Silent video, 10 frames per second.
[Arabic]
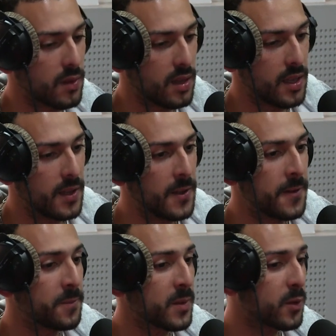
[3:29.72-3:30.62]
بياسه
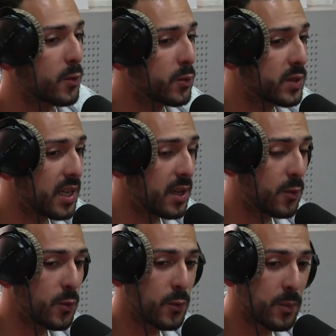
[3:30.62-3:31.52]
دونك قلت
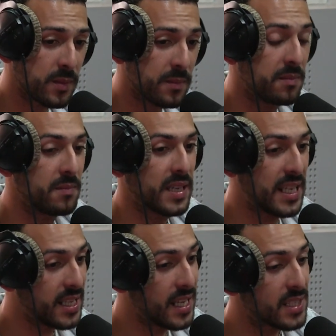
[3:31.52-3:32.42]

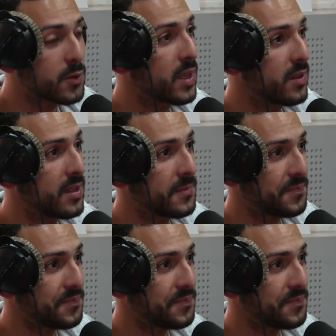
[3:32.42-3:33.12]
كاين الناس وغنسولوا البنات اللي معنا